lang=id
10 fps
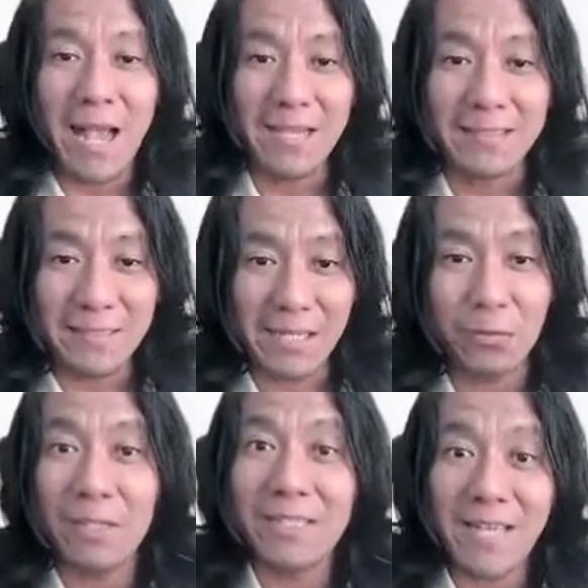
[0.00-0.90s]

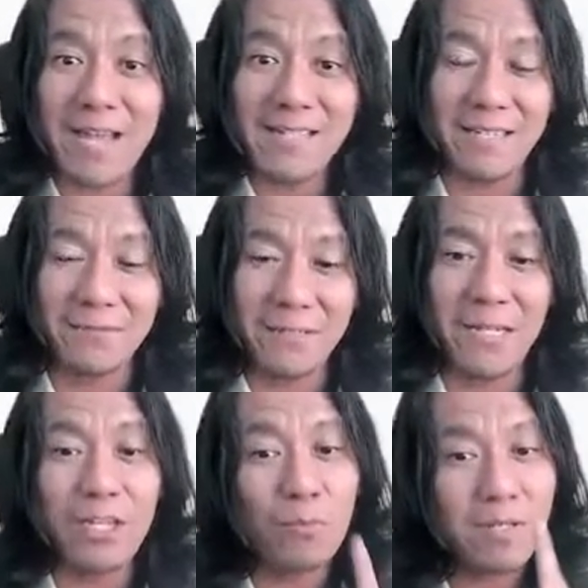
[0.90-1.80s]
arsitektur client server
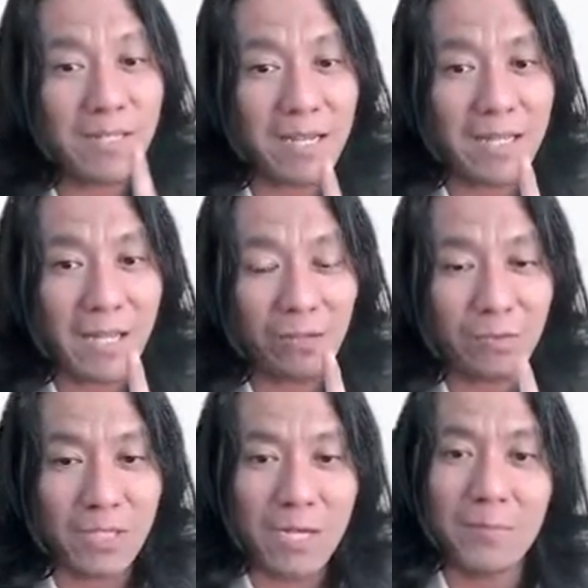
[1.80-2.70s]
itu bisa kita
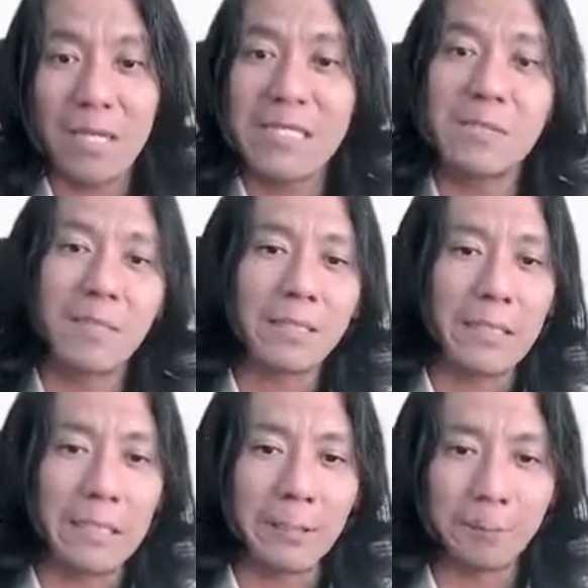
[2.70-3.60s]
rumuskan menjadi
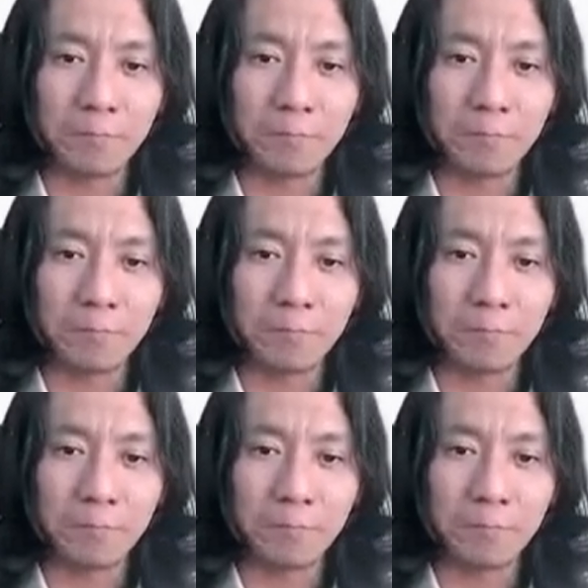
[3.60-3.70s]
seperti ini.